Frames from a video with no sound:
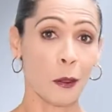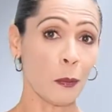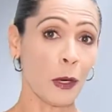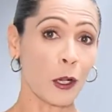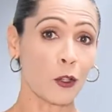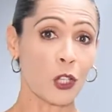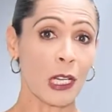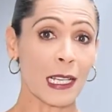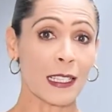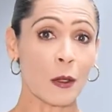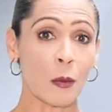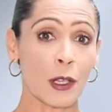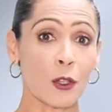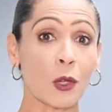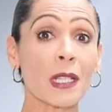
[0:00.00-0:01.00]
Pero si las
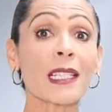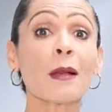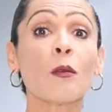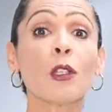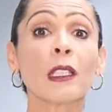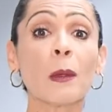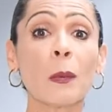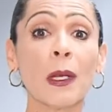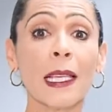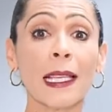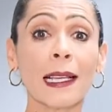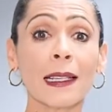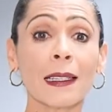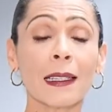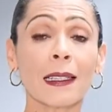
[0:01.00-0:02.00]
invasiones se
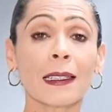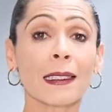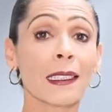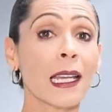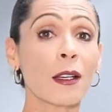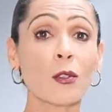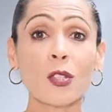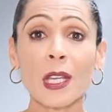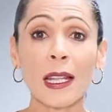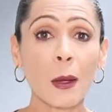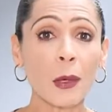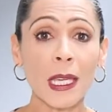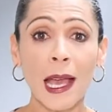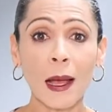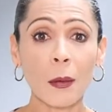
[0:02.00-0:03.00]
multiplican, ya no
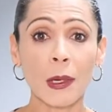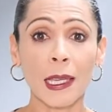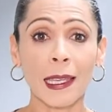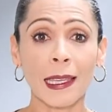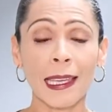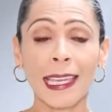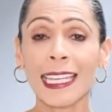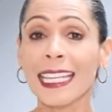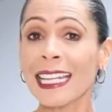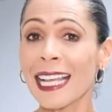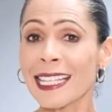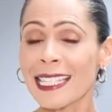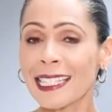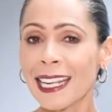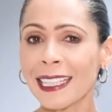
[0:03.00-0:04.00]
será viable y
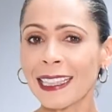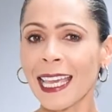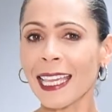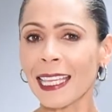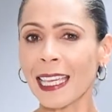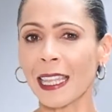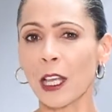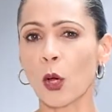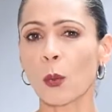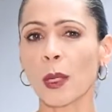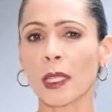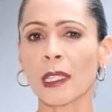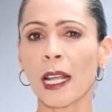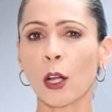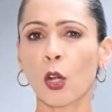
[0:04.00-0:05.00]
la estrategia de
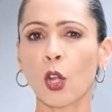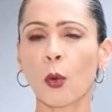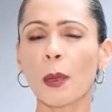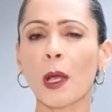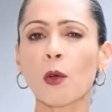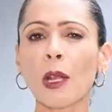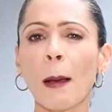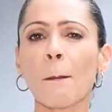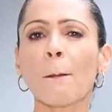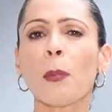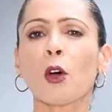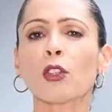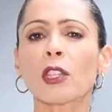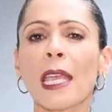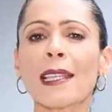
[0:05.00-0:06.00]
convertir a Colombia en una
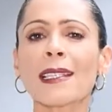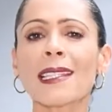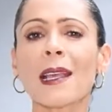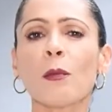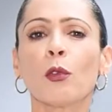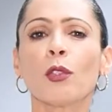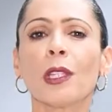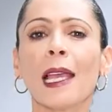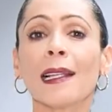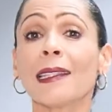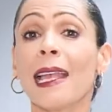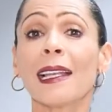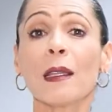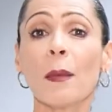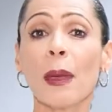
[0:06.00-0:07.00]
potencia
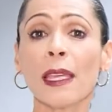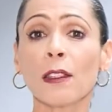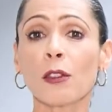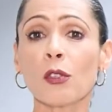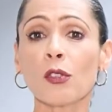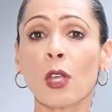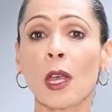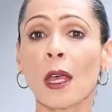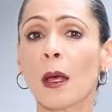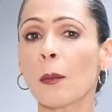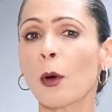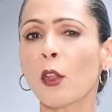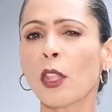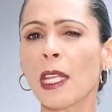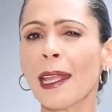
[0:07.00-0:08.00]
mundial de alimentos
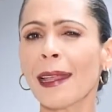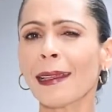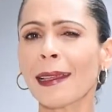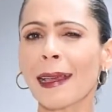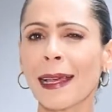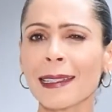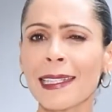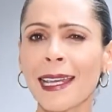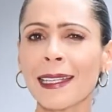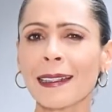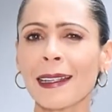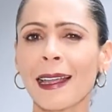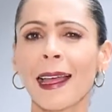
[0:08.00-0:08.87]
podría encallar